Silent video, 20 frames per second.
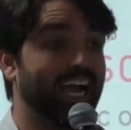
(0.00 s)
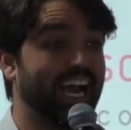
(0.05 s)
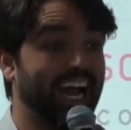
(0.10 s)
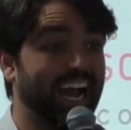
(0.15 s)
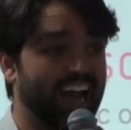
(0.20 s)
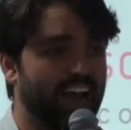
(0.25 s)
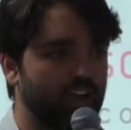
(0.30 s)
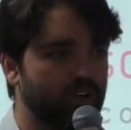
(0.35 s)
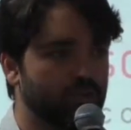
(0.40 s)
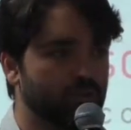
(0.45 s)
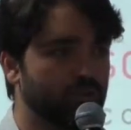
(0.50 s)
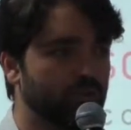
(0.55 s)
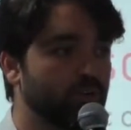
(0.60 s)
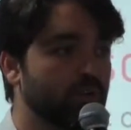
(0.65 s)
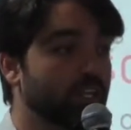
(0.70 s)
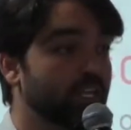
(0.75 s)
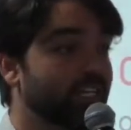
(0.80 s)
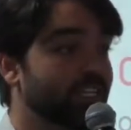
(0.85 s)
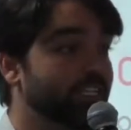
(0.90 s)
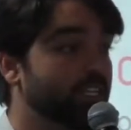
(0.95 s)
Claro,
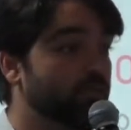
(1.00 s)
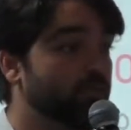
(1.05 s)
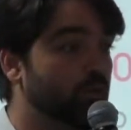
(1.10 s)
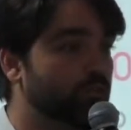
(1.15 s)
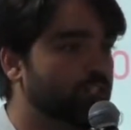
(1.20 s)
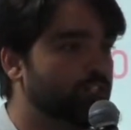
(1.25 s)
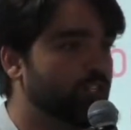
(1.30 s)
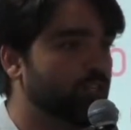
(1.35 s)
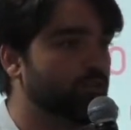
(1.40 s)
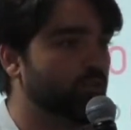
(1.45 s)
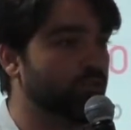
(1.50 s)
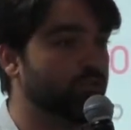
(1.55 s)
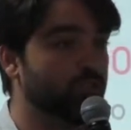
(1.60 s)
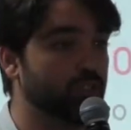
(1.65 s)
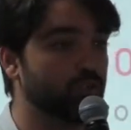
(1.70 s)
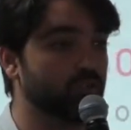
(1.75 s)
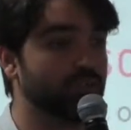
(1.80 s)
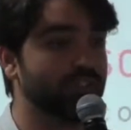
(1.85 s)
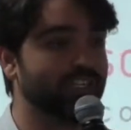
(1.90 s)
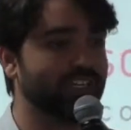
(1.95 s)
depois de ter
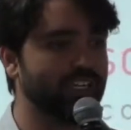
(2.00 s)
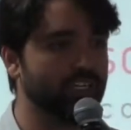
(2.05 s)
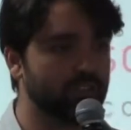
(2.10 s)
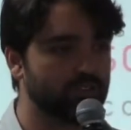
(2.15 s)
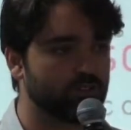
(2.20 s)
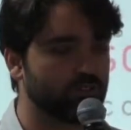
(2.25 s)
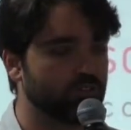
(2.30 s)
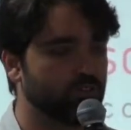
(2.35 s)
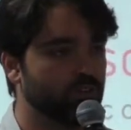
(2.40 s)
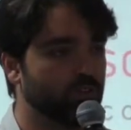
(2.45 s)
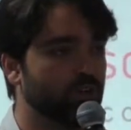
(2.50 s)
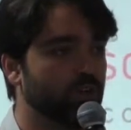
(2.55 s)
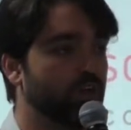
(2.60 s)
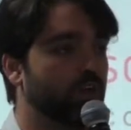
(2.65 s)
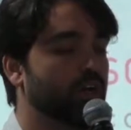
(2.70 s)
sofrido tanto,